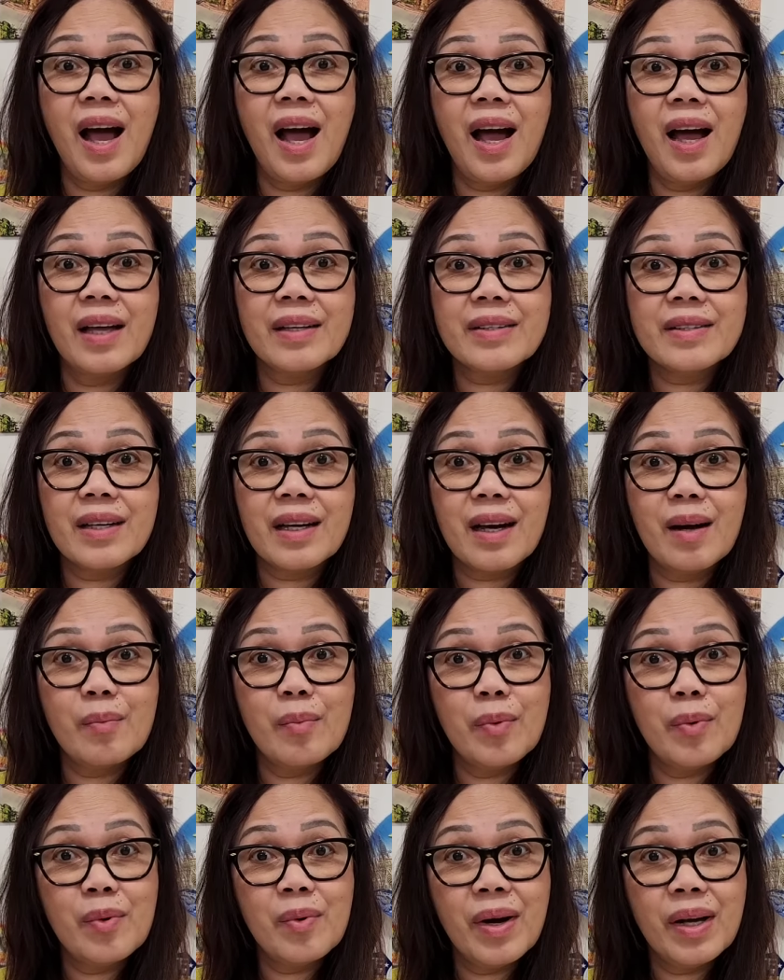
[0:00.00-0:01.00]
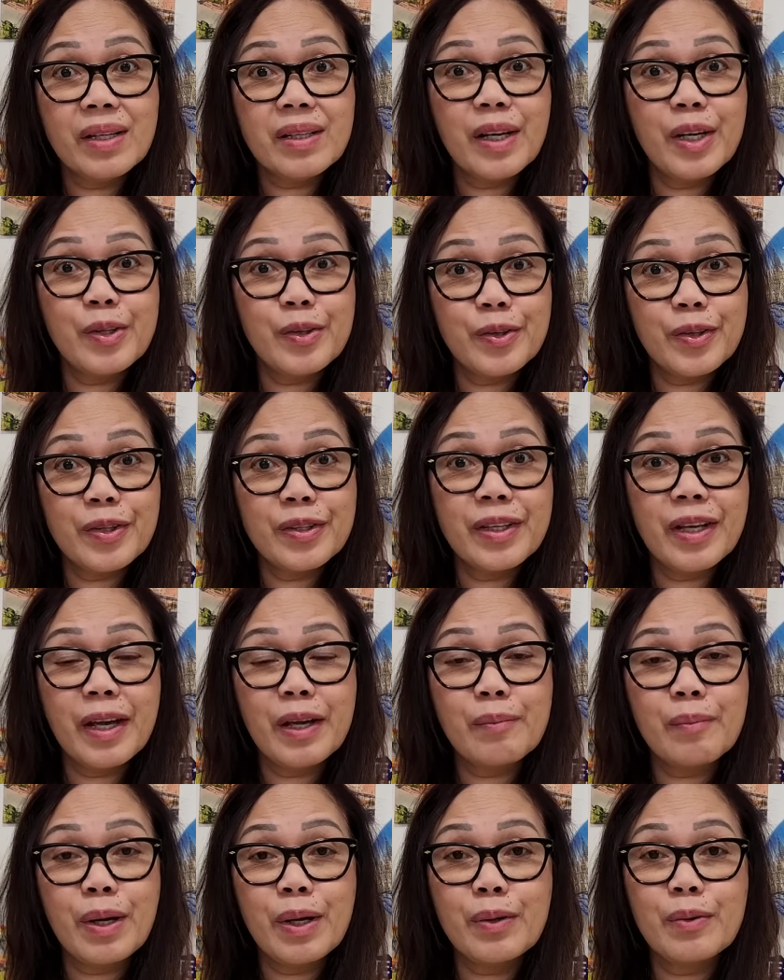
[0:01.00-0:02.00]
At sa kabuuan ngayon
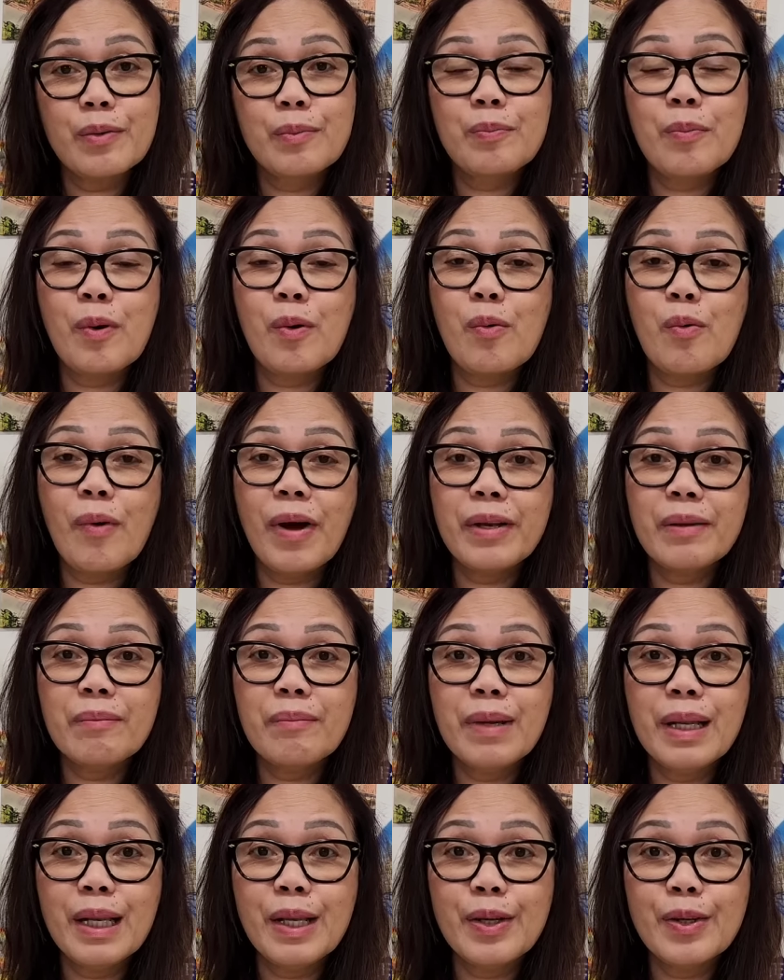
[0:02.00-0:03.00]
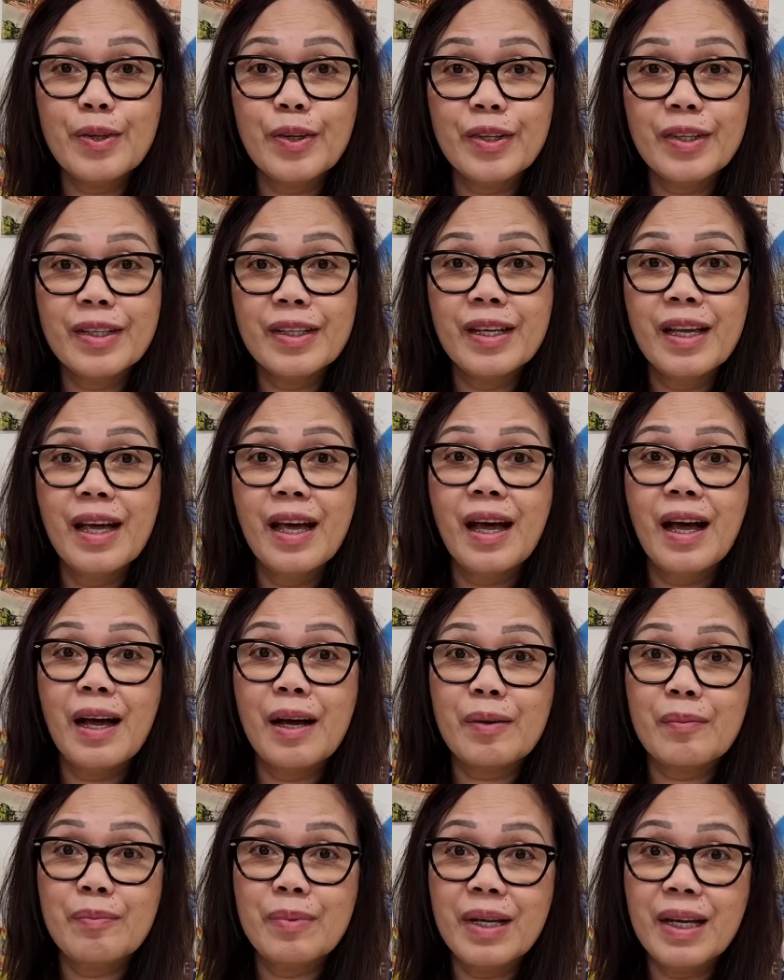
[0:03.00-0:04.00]
ay meron pong 1 million
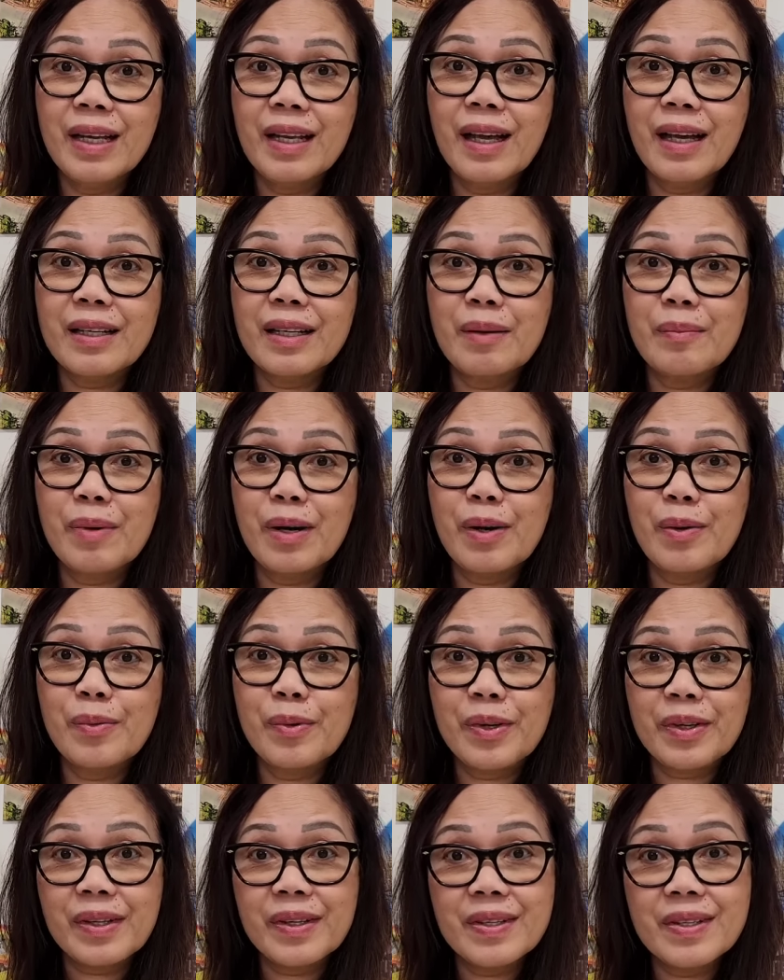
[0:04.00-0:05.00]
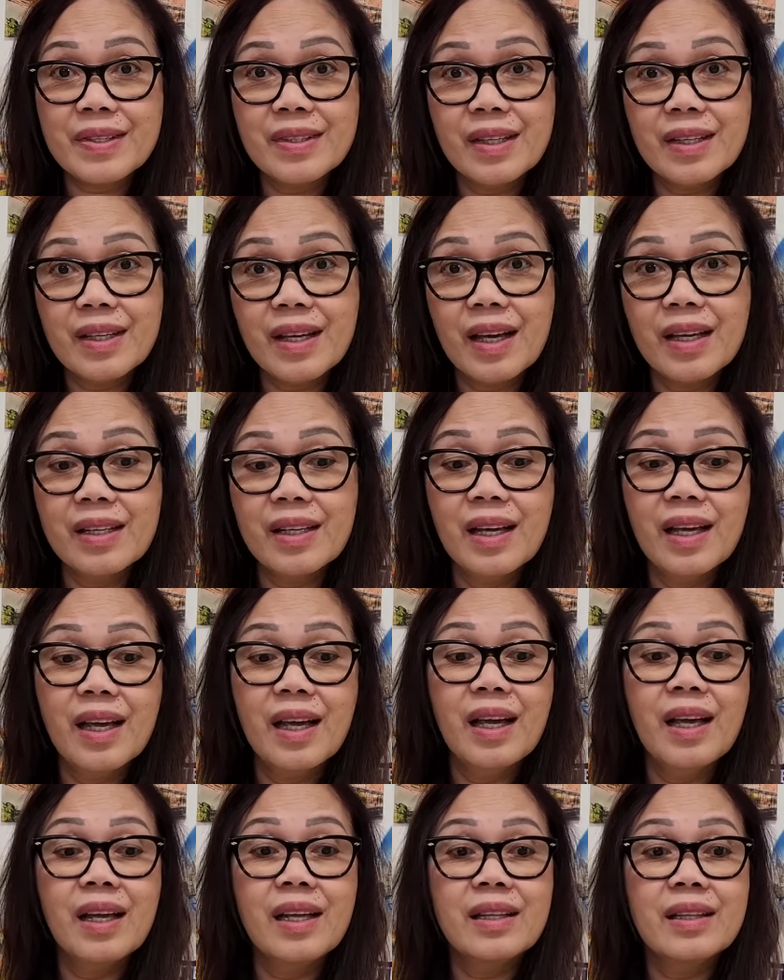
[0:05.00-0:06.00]
ang bilang ng mga workers na yan
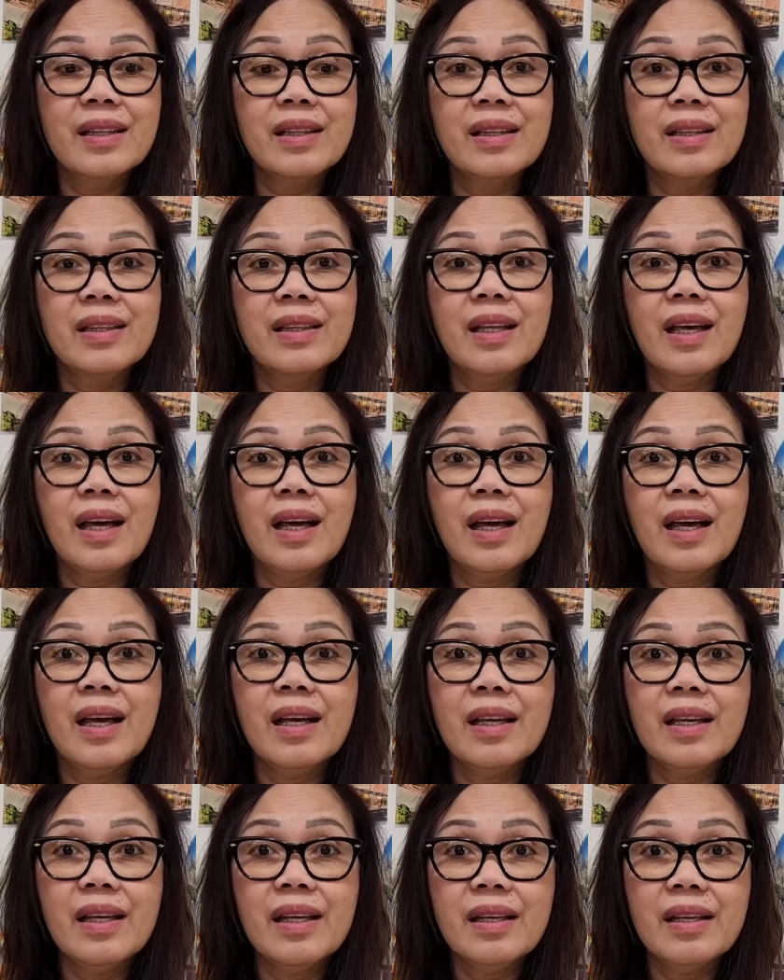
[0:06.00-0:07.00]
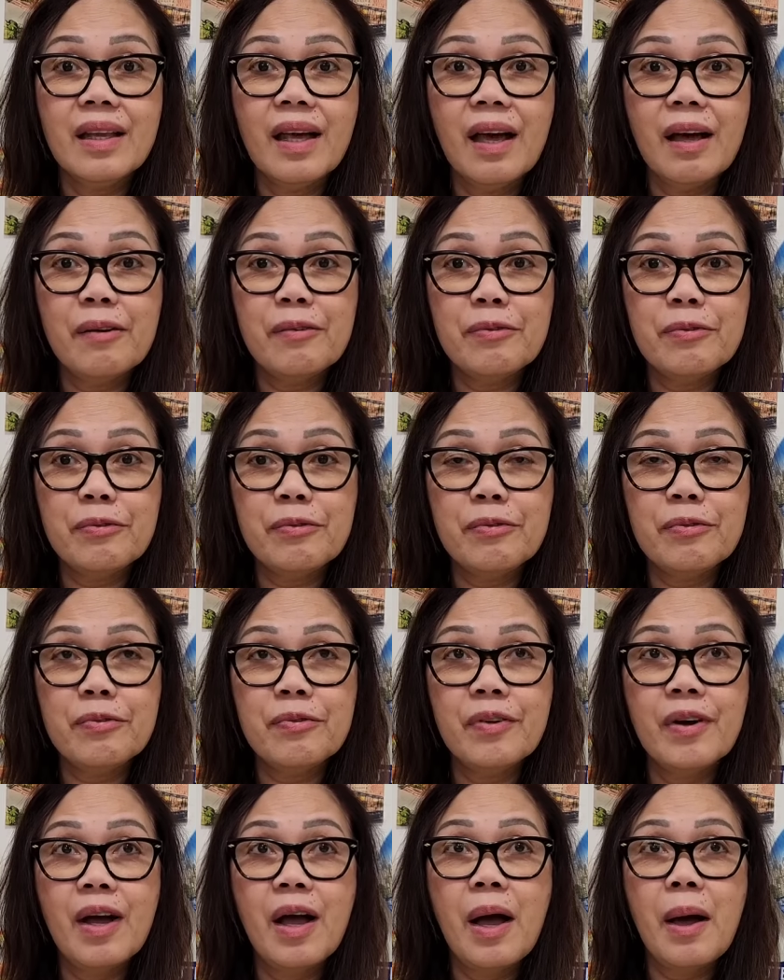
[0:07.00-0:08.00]
na
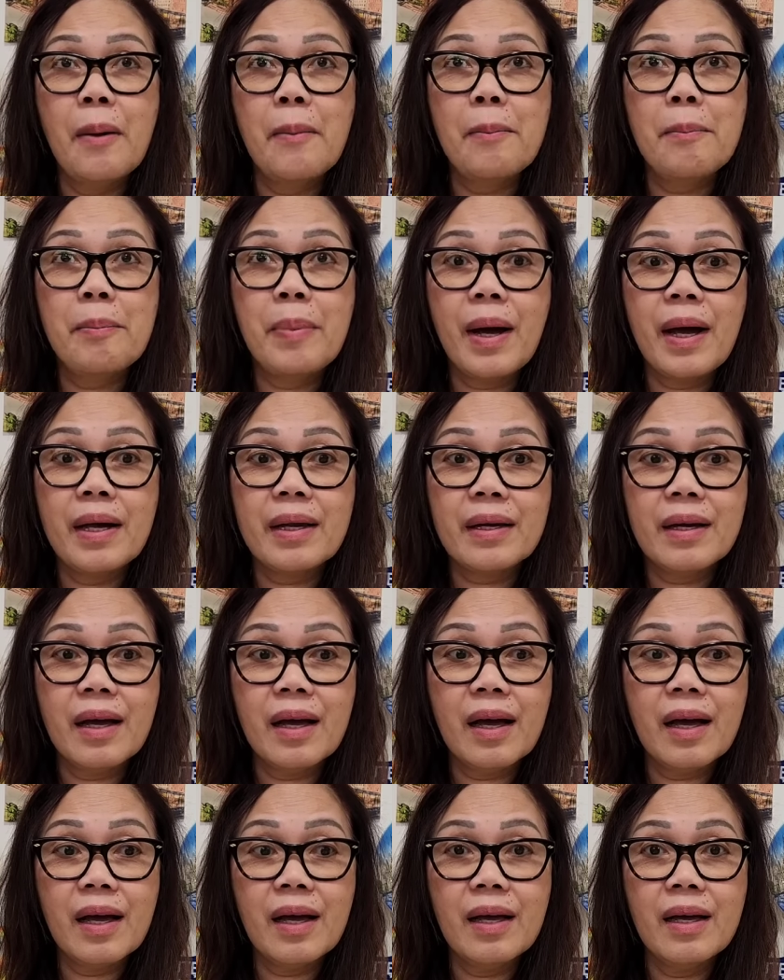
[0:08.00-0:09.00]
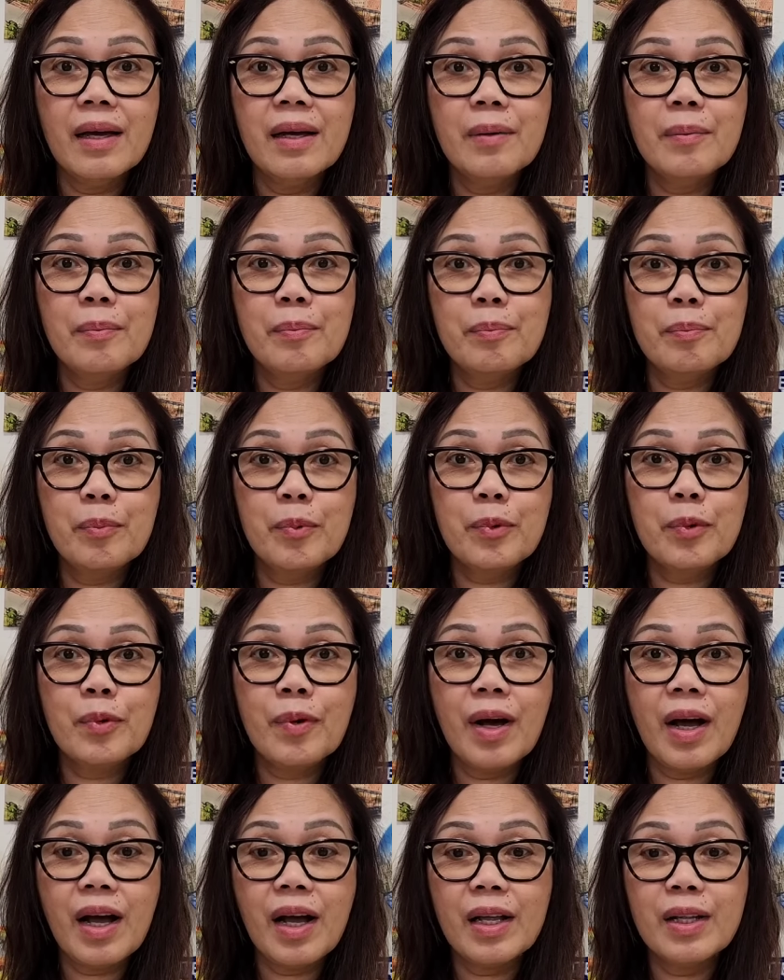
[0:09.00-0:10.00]
enough para
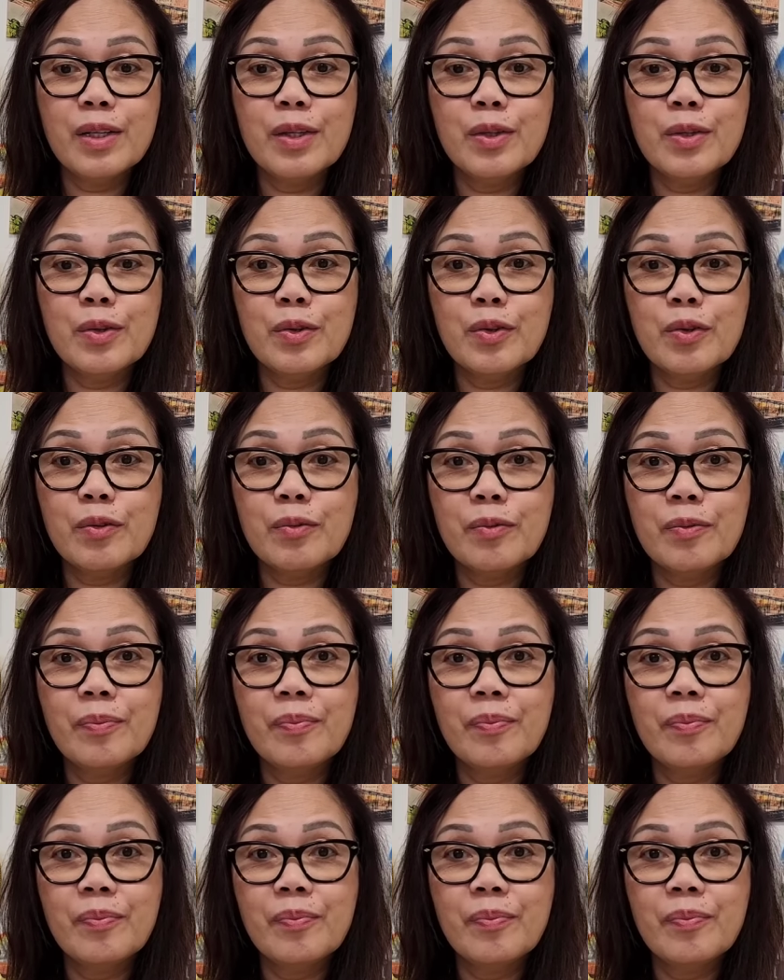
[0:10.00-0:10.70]
punuan yung